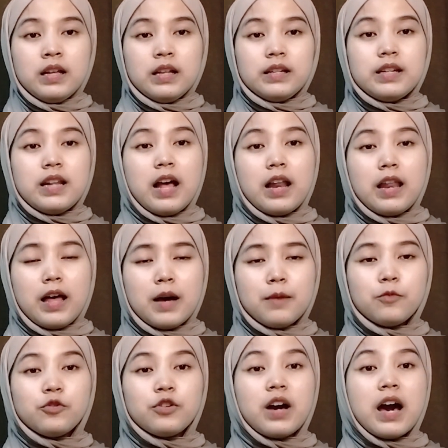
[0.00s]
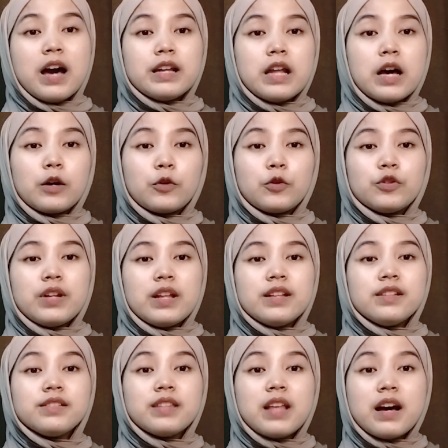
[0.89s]
Dalam unggahan akun
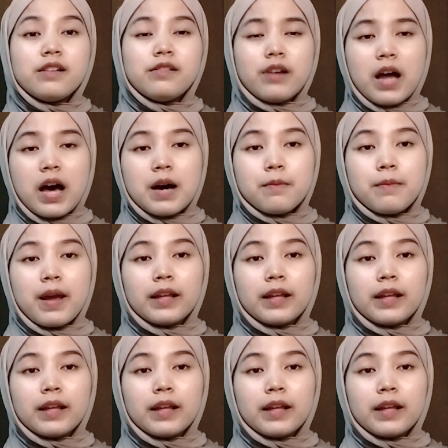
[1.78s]
Instagram